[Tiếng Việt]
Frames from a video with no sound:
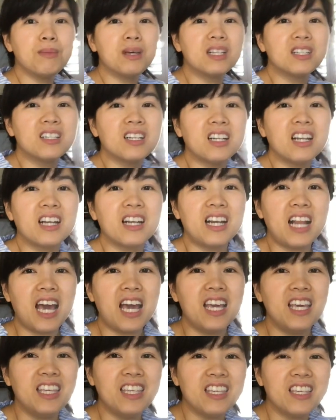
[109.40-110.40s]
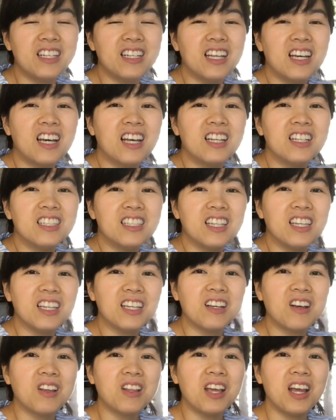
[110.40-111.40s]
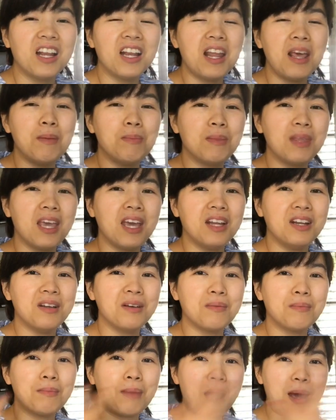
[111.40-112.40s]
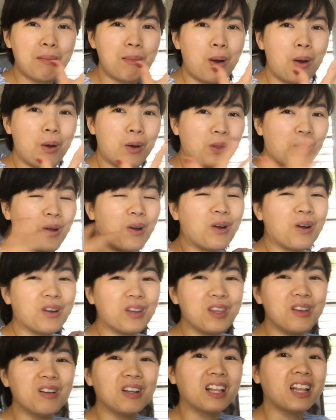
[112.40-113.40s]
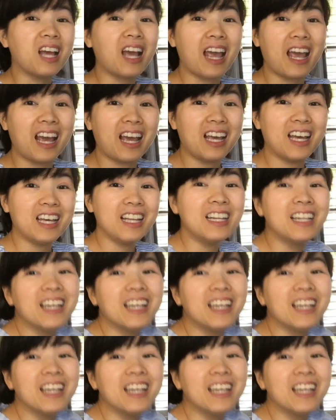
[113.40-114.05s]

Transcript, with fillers: mình rất là đầy cho nên chỉ có thể đem về được ba bộ thôi còn như là thức ăn hết